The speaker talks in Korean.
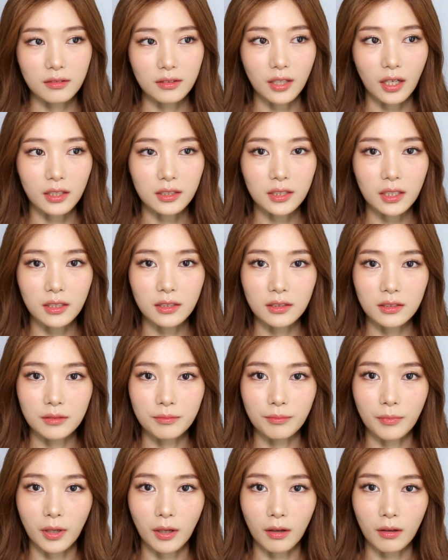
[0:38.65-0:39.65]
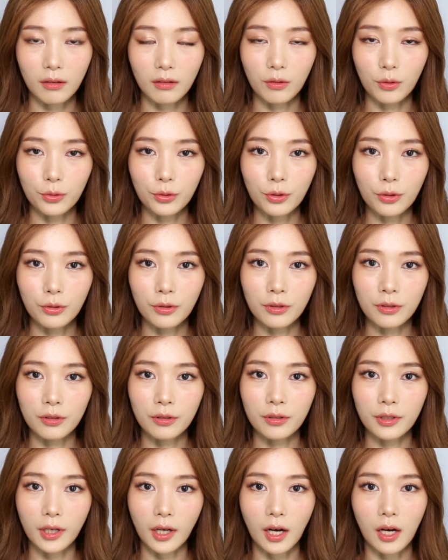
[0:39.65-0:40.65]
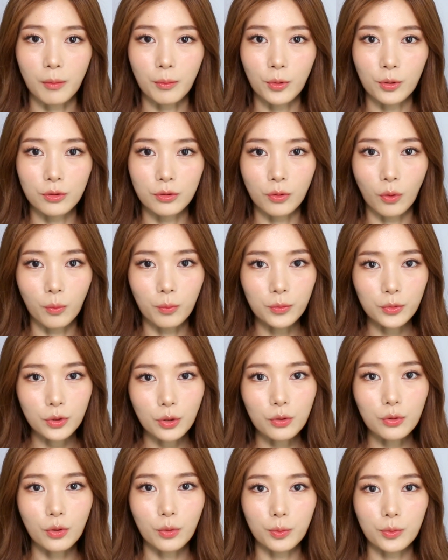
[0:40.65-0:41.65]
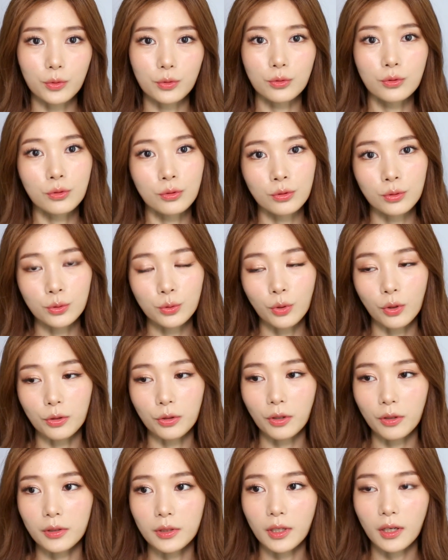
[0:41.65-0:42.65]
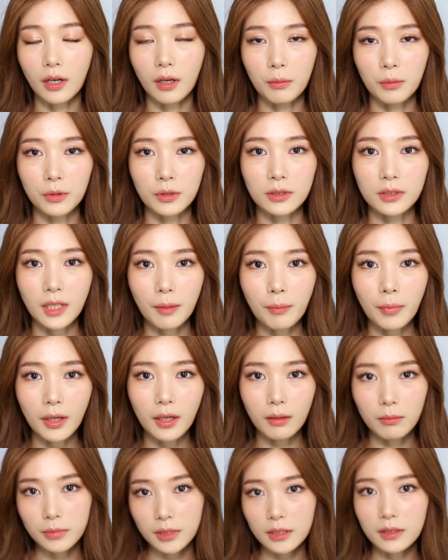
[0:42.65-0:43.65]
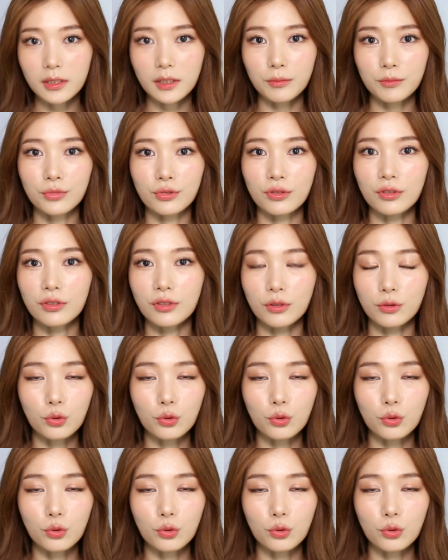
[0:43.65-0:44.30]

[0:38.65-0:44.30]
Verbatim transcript: 낮에는 막 어떤 데 가면은 엄청 덥고 또 어떤 데 가면은 찬바람 쌩쌩 불어서